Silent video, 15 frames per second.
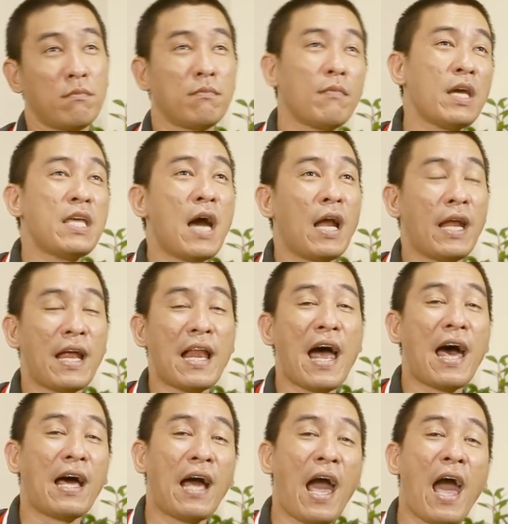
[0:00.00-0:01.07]
bây giờ đã
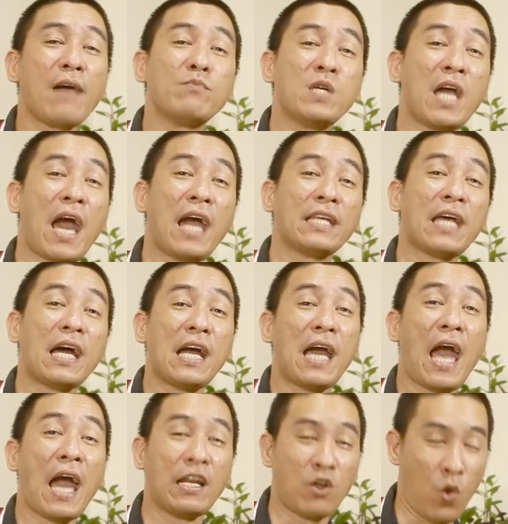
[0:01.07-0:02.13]
là 22 tháng
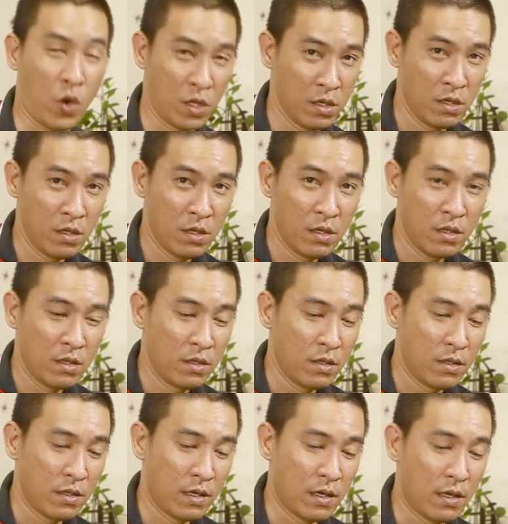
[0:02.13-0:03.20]
2 rồi
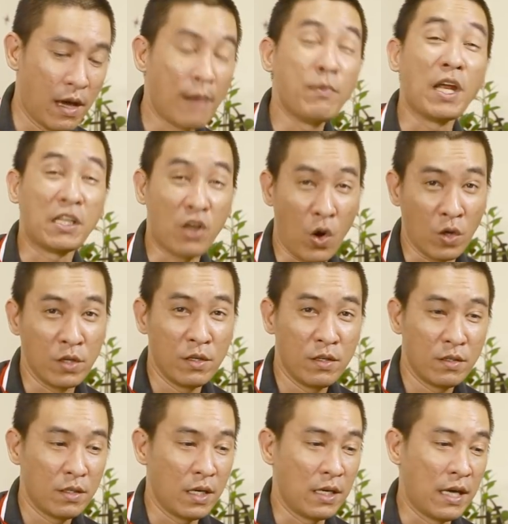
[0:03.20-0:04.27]
à, âm lịch rồi
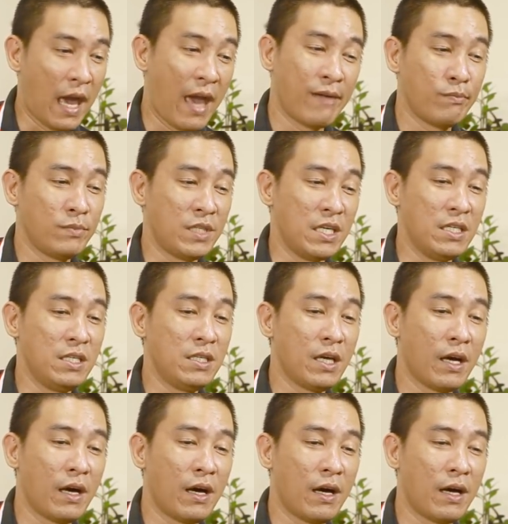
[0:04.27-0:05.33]
thì em chỉ
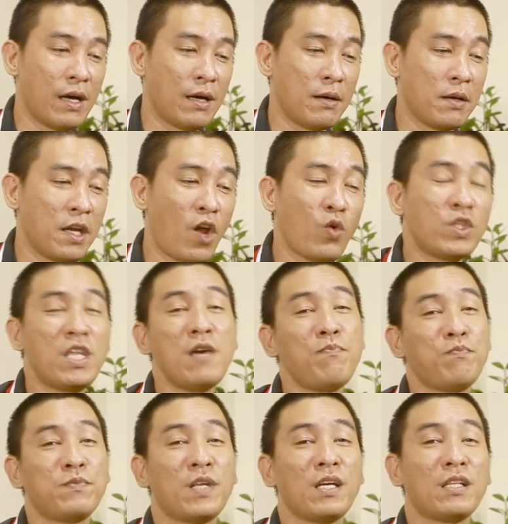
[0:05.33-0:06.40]
nói tiếp
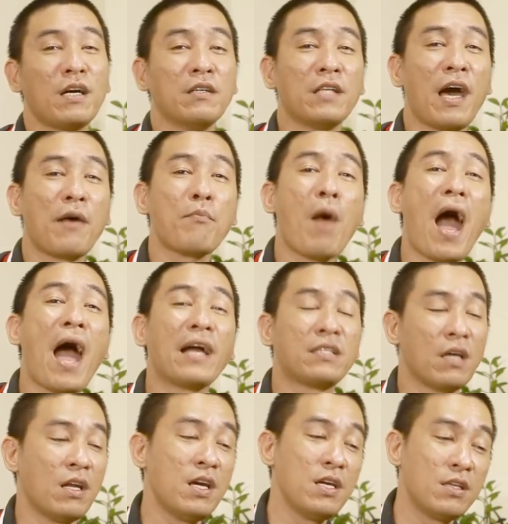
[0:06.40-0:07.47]
tới từ tháng 3
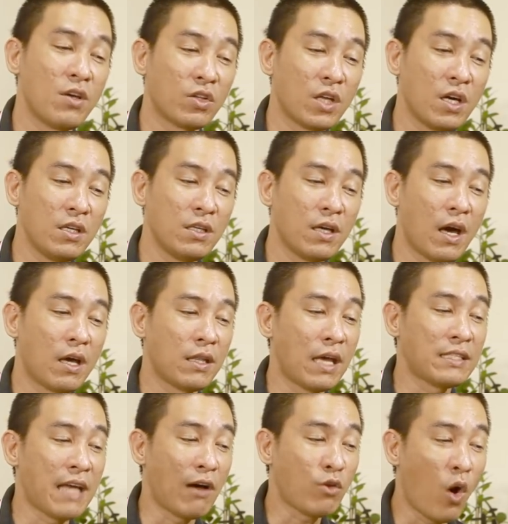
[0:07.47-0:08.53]
trở đi cho tới
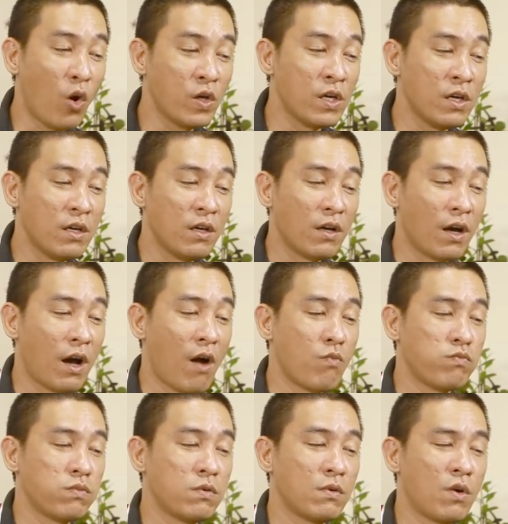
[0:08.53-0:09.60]
tháng 6 thôi
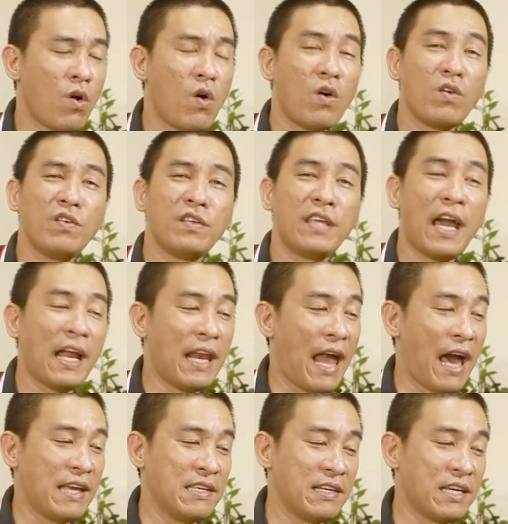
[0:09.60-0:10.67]
không có nhắc
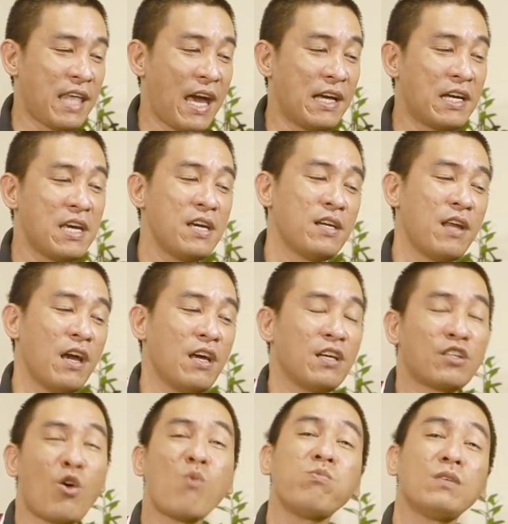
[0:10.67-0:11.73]
lại những cái tháng kia để
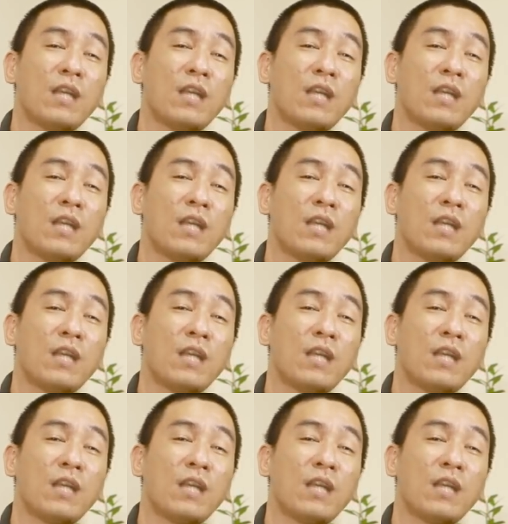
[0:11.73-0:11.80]
tốn